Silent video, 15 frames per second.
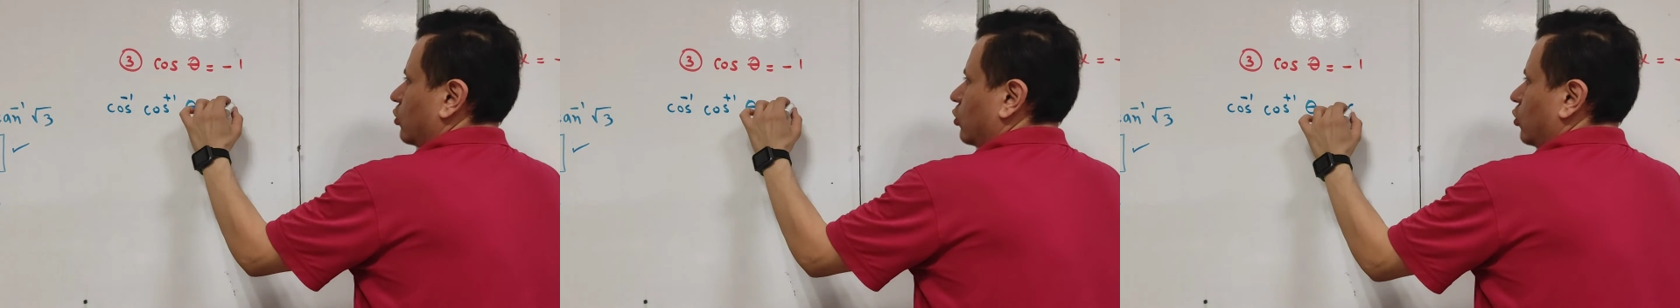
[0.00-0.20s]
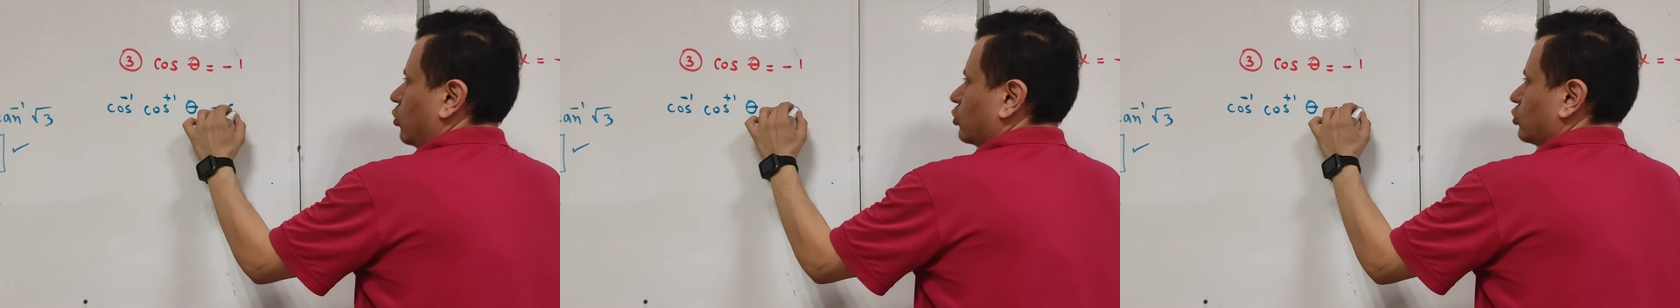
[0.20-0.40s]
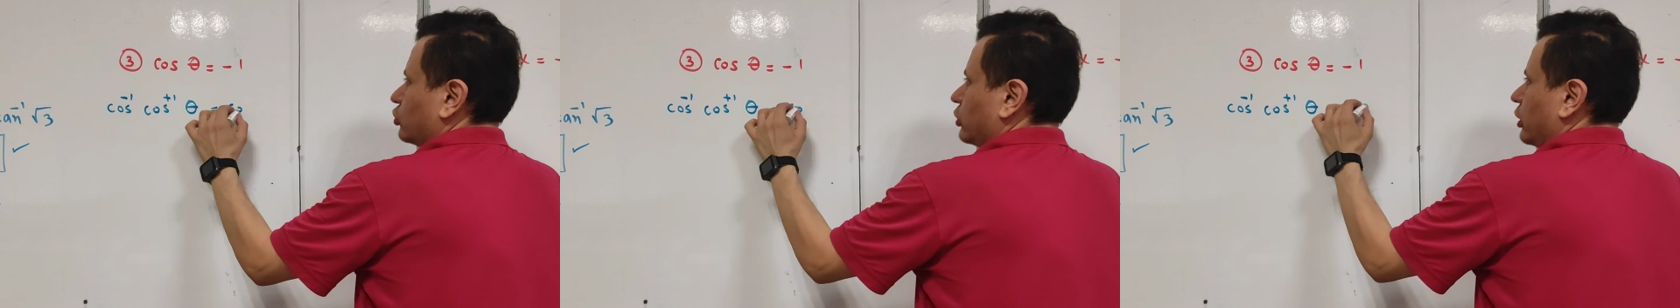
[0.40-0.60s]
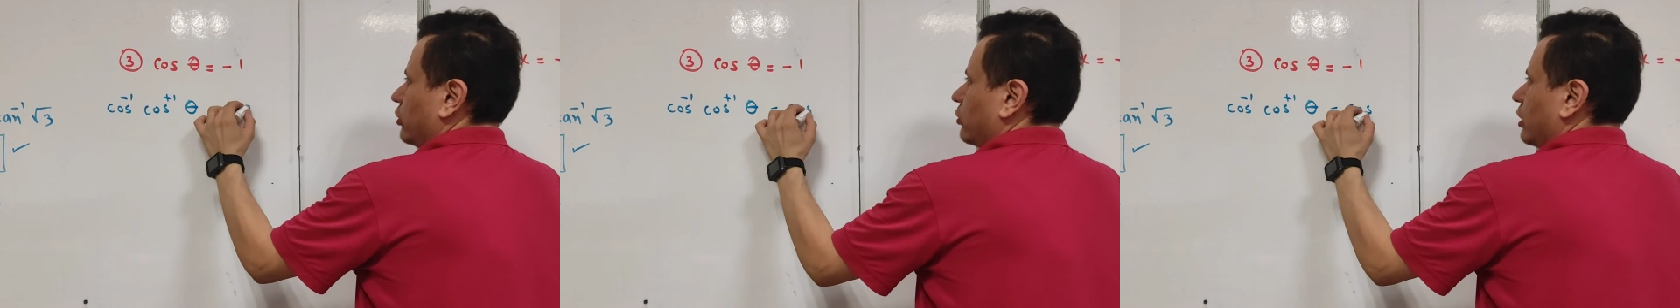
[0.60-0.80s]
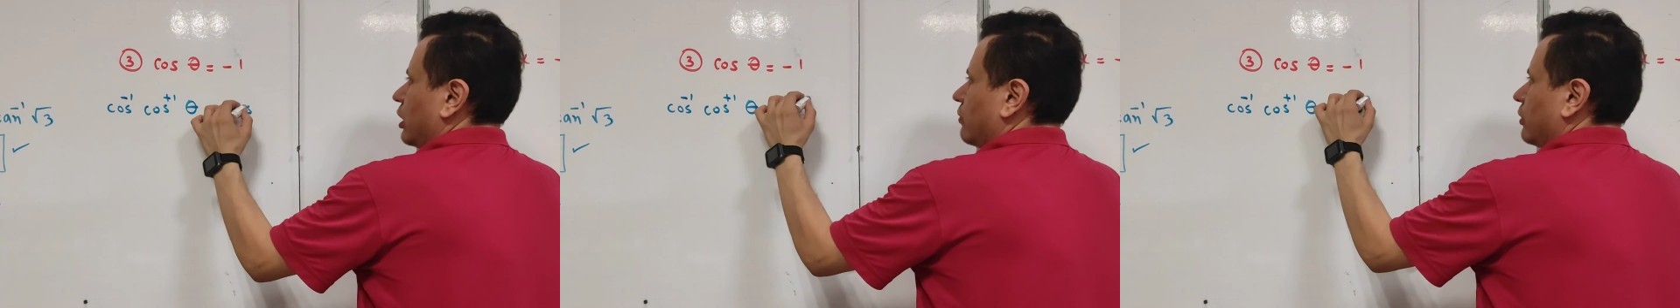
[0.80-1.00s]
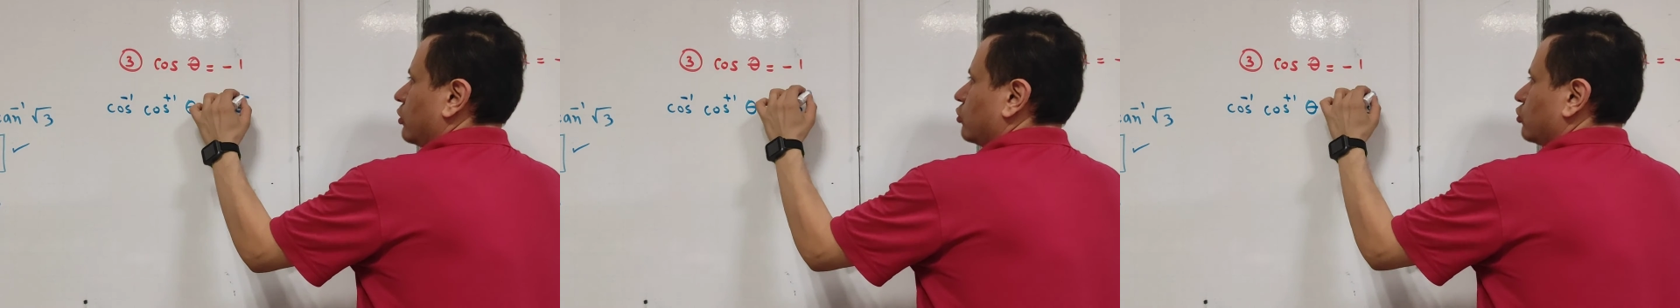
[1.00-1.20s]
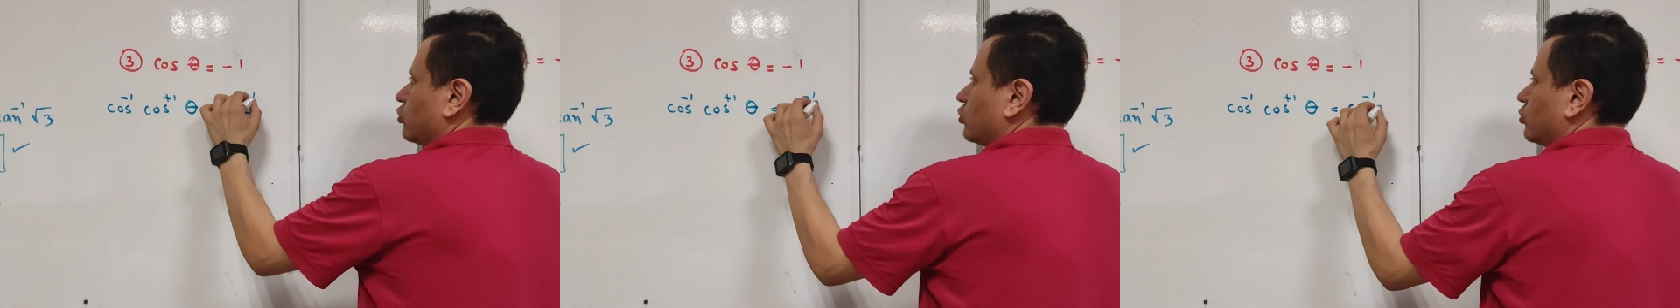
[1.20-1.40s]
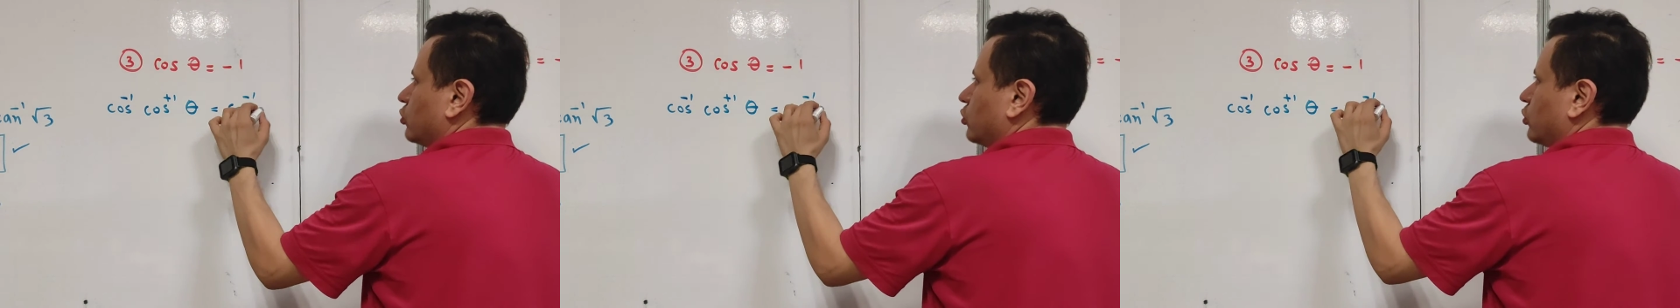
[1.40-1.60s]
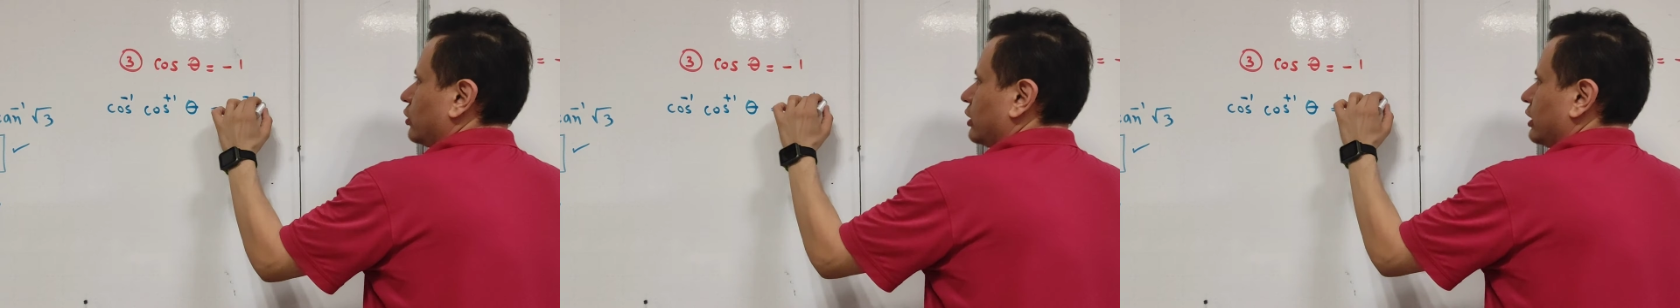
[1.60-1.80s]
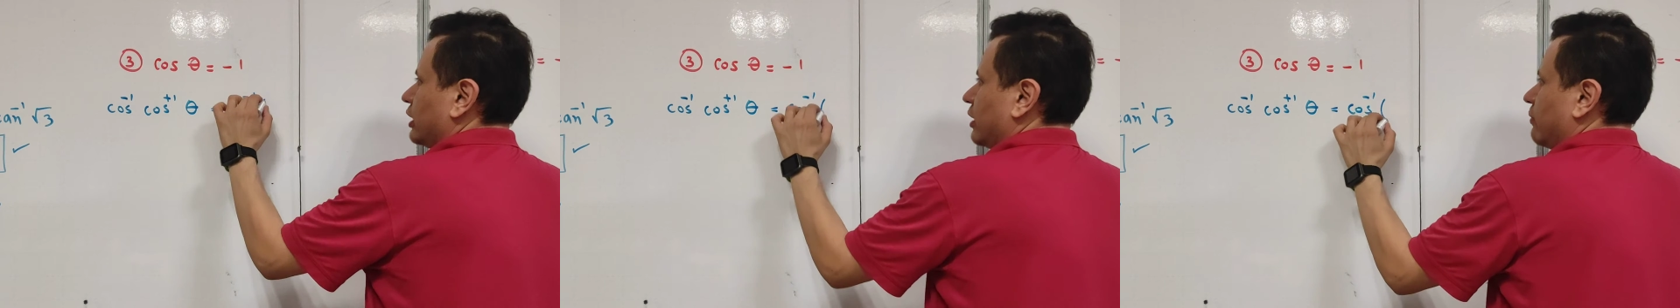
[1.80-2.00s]
coseno a la menos 1
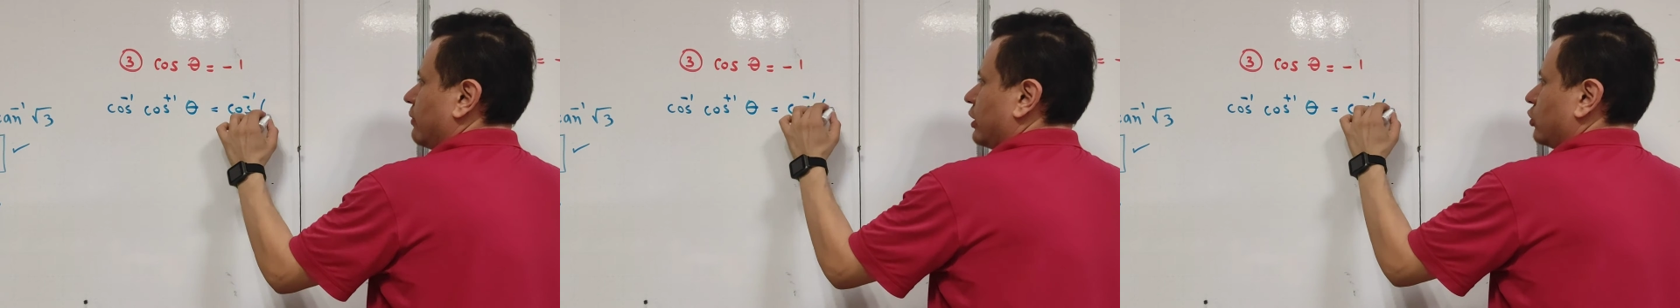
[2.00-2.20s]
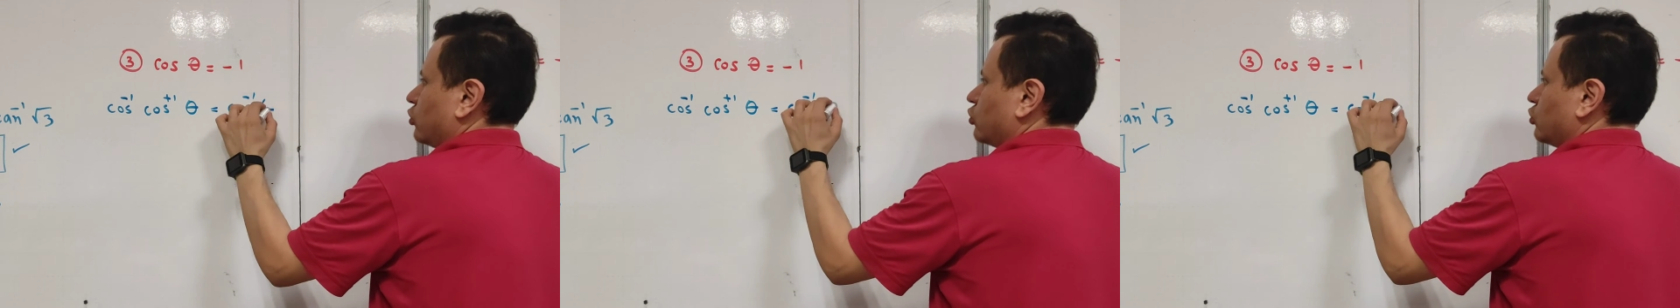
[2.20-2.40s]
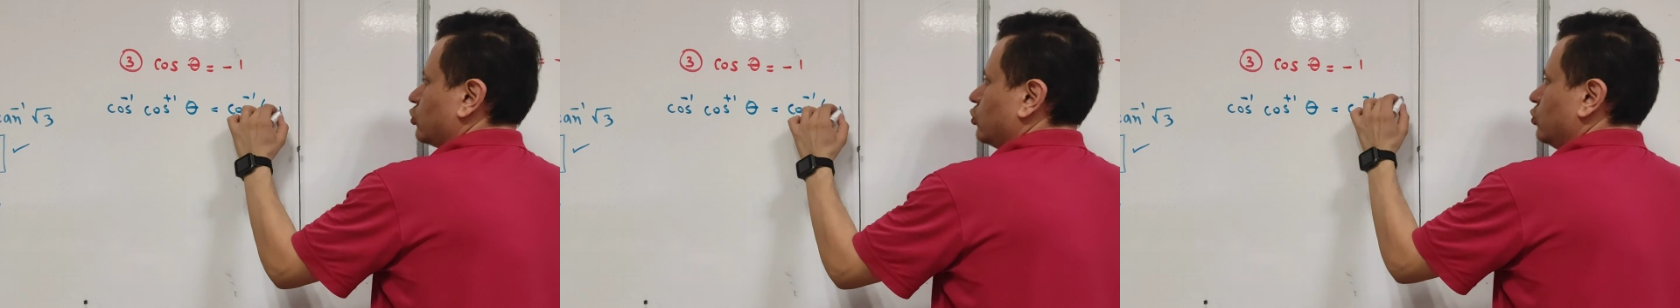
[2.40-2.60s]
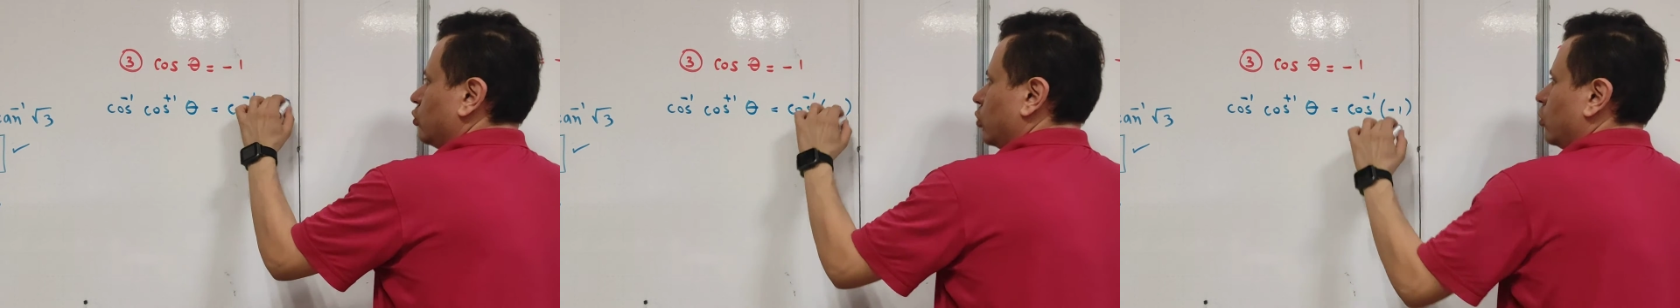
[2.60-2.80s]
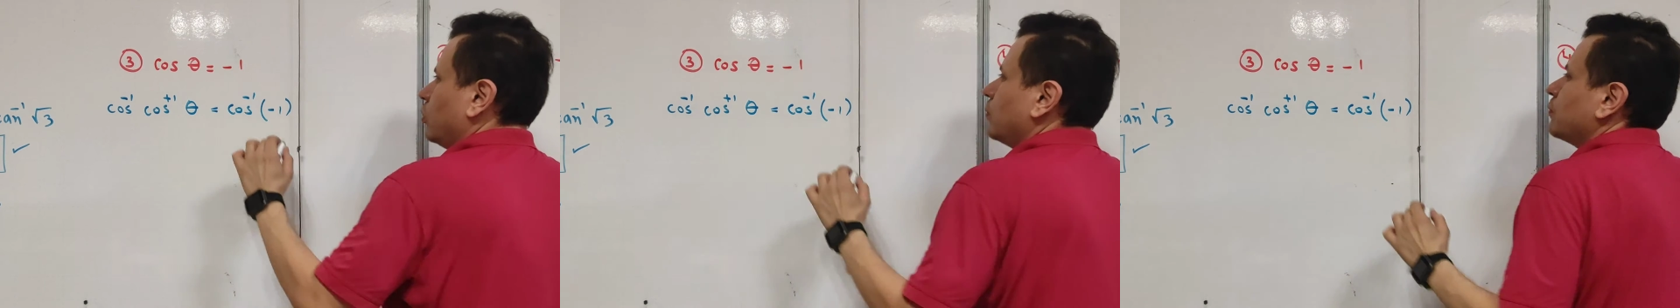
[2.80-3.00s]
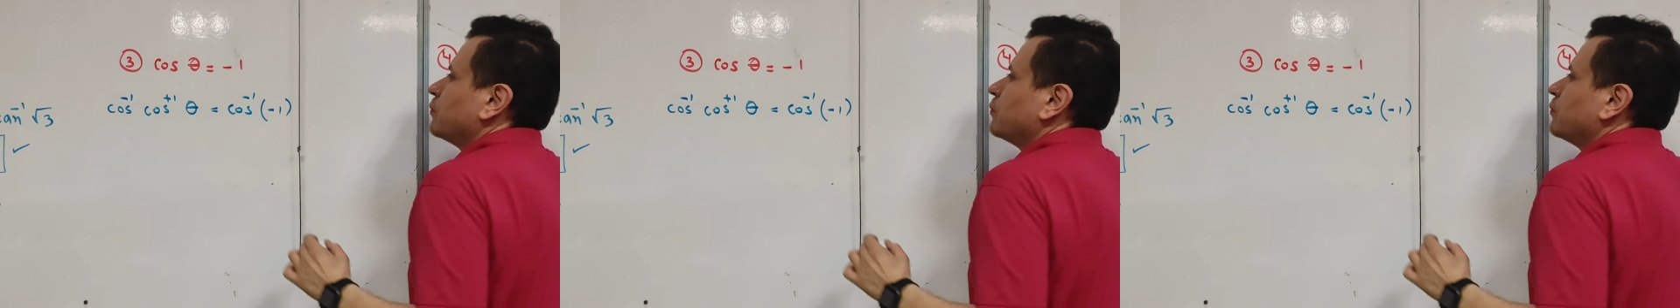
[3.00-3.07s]
de menos 1.